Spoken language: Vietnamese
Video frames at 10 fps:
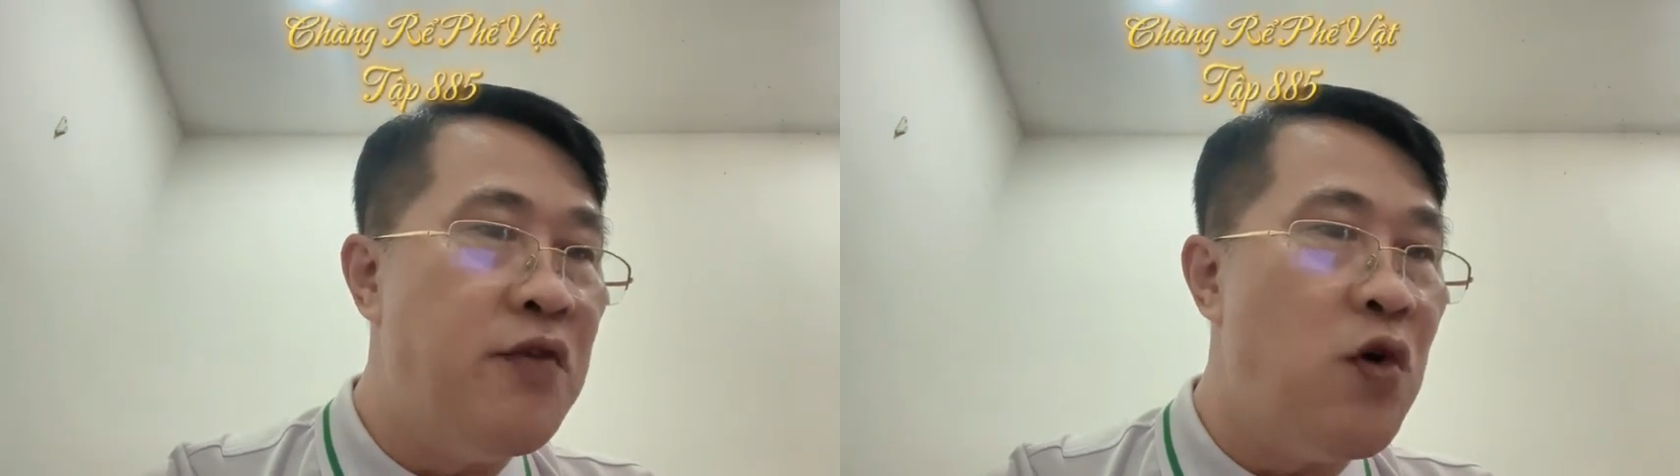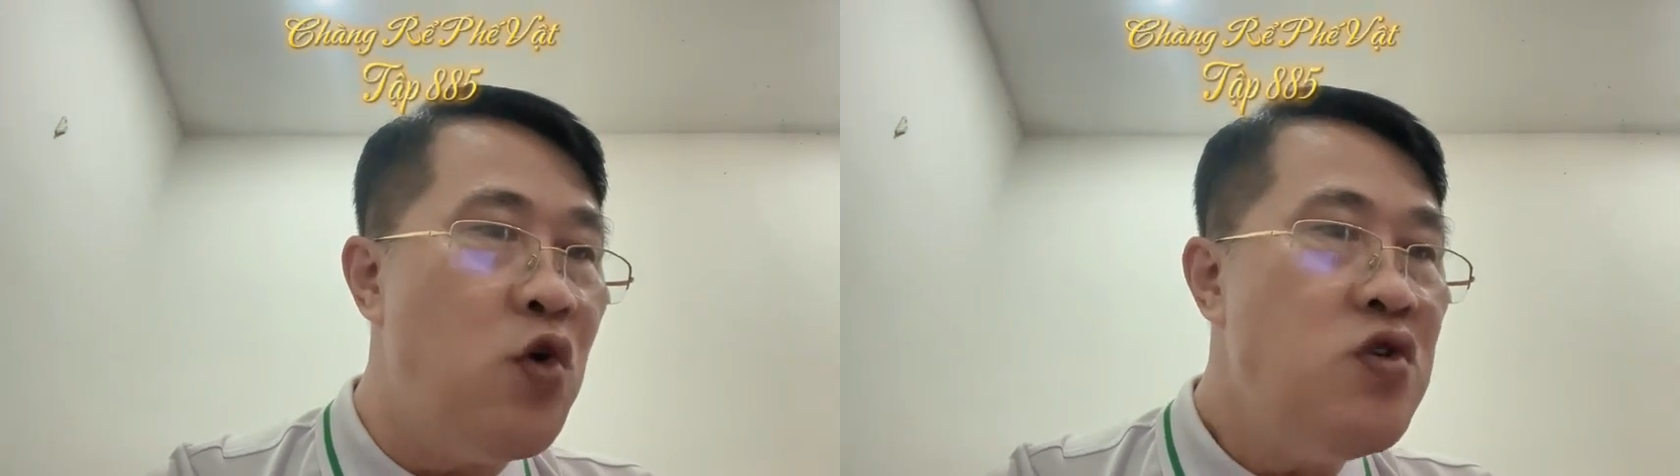
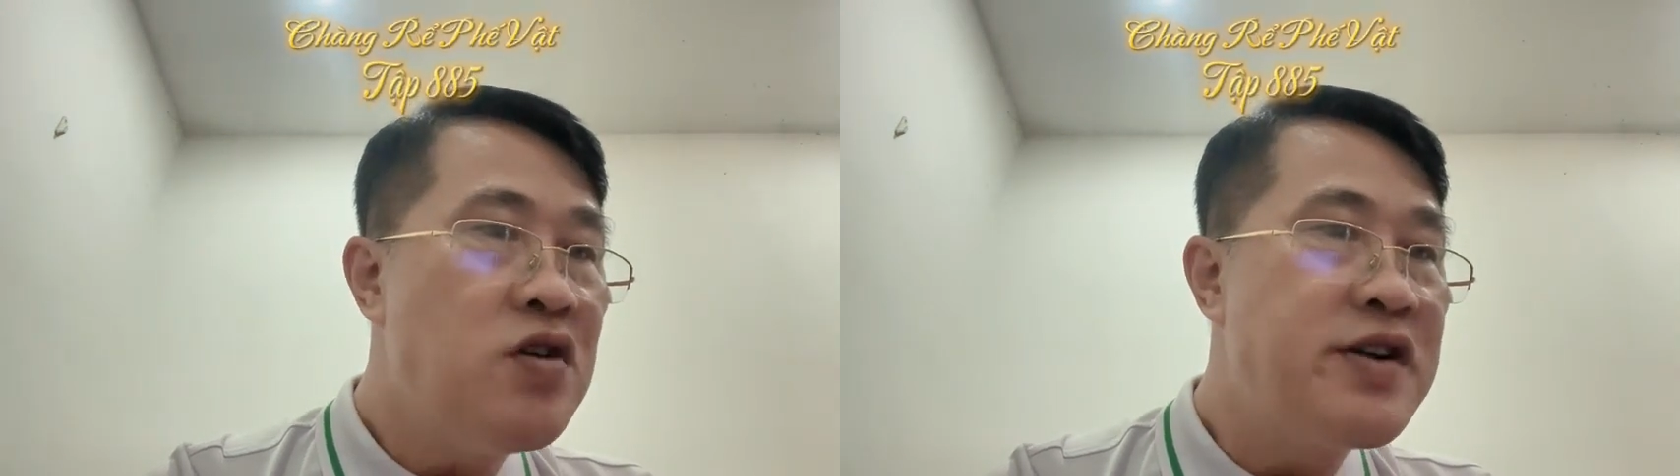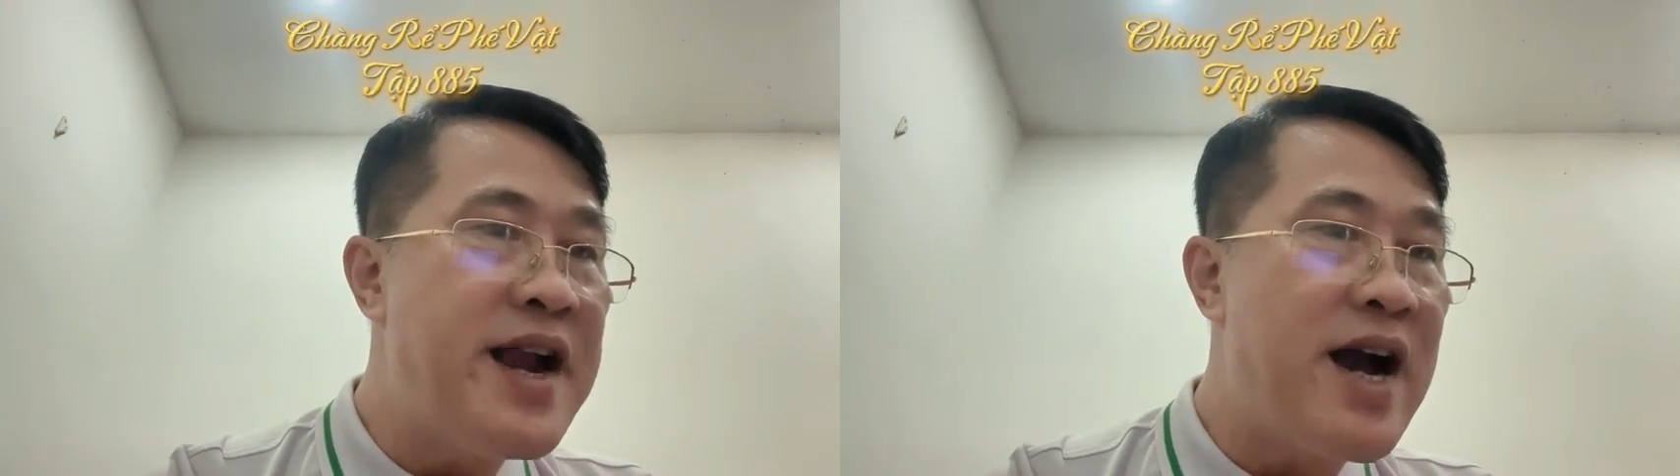vũ
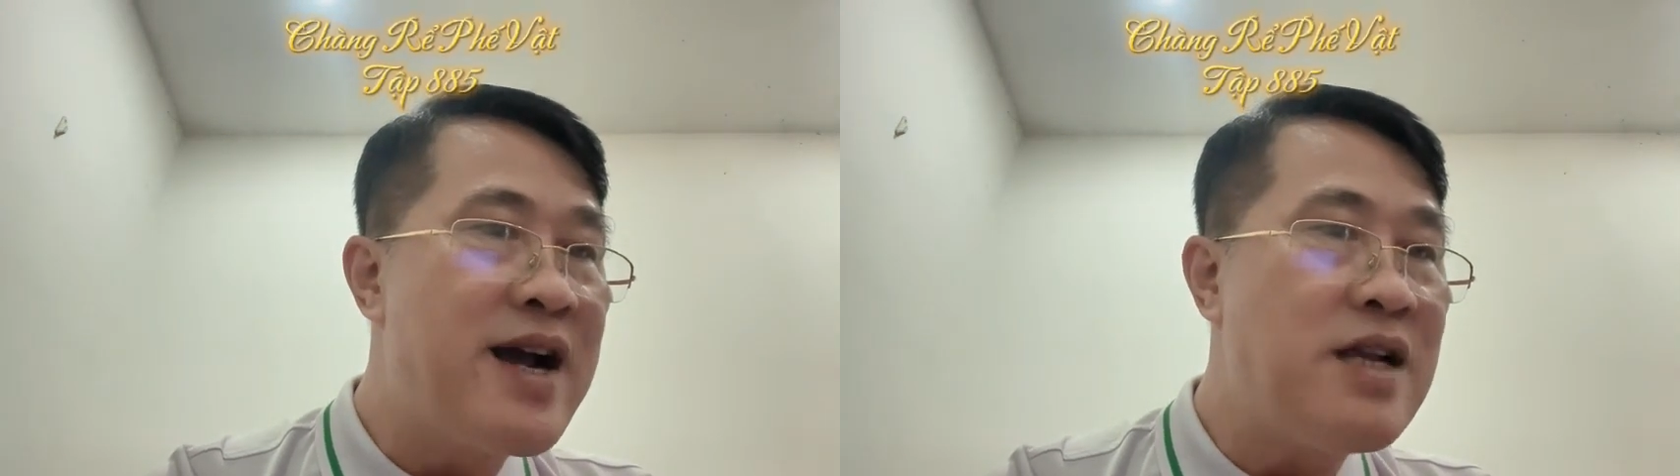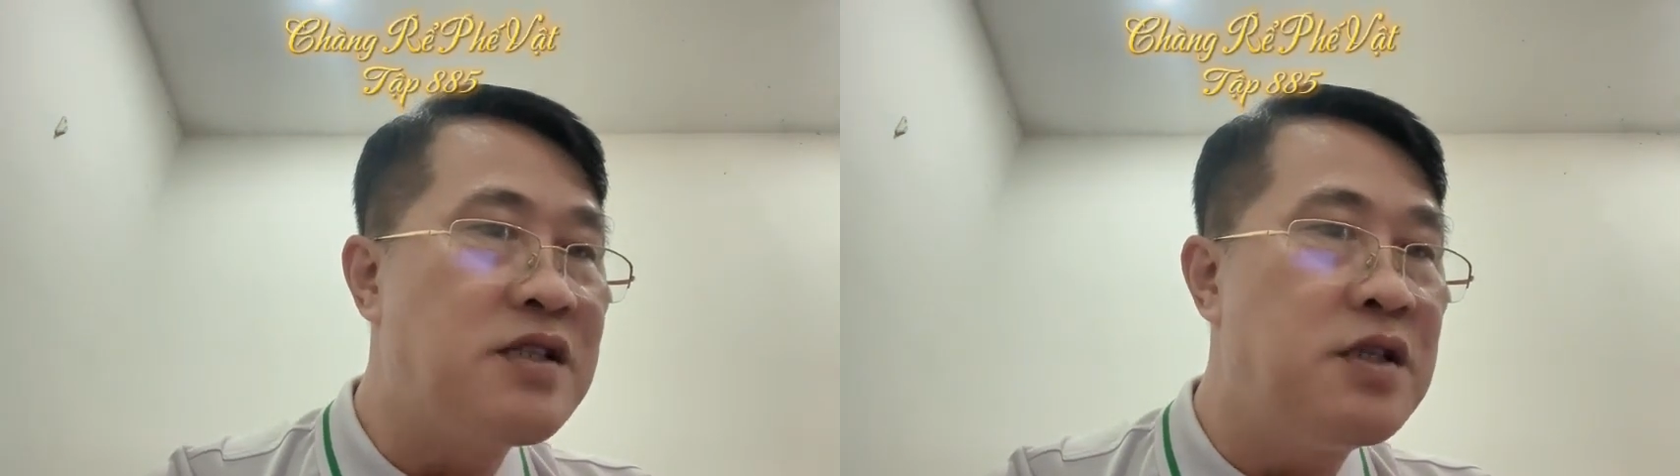nay đã
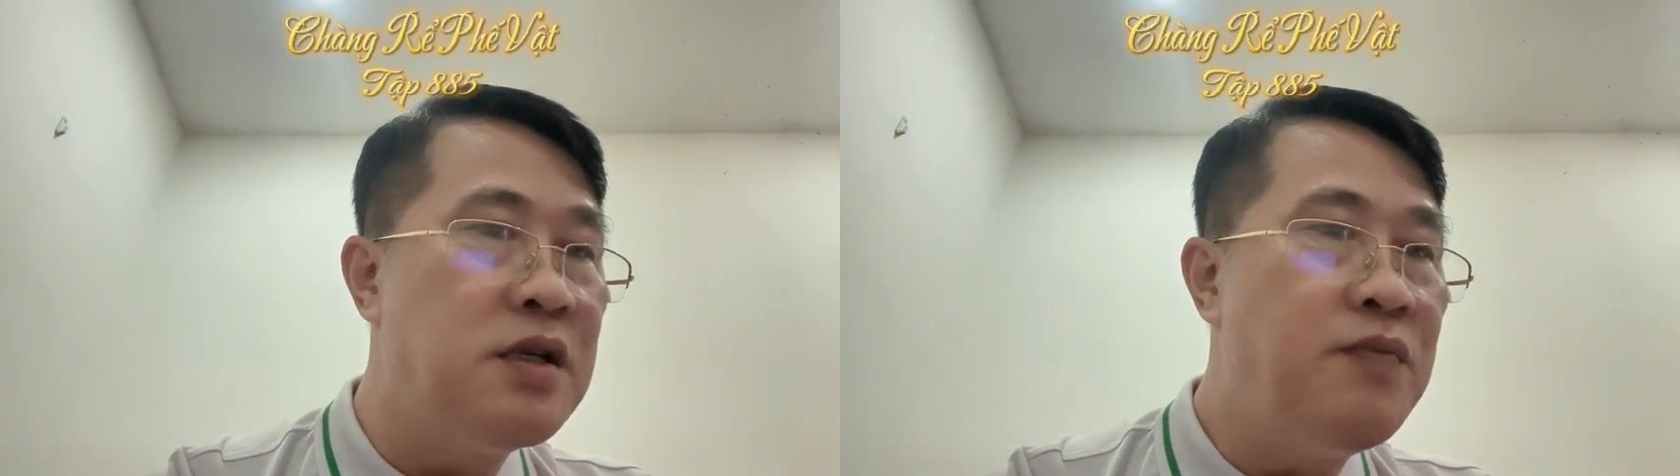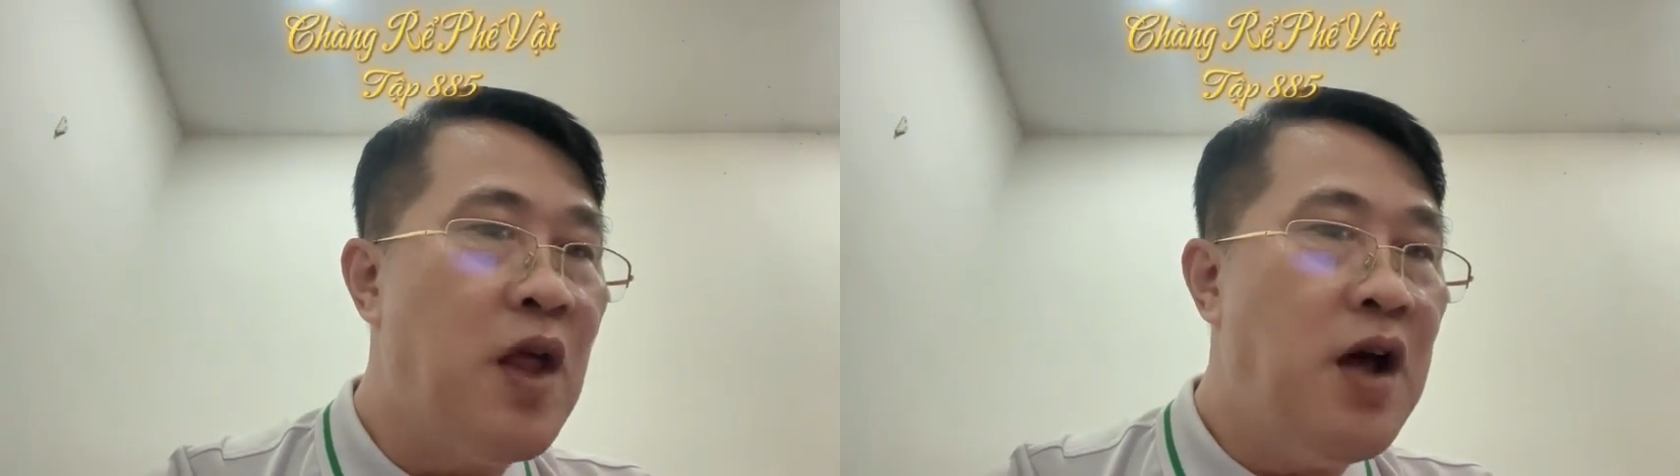khác xưa